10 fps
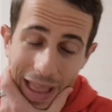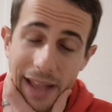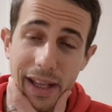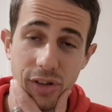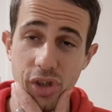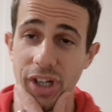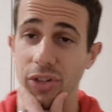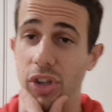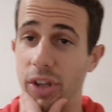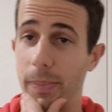adesso c'è la
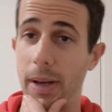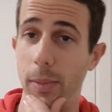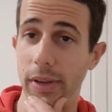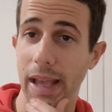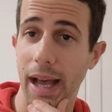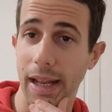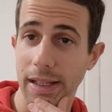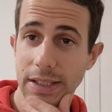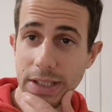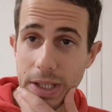sosta per il
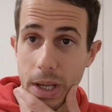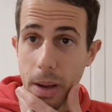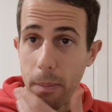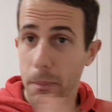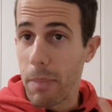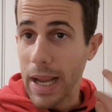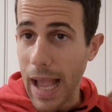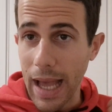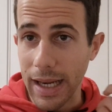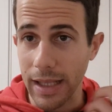mondiale,
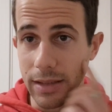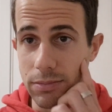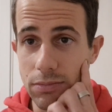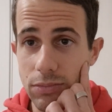magari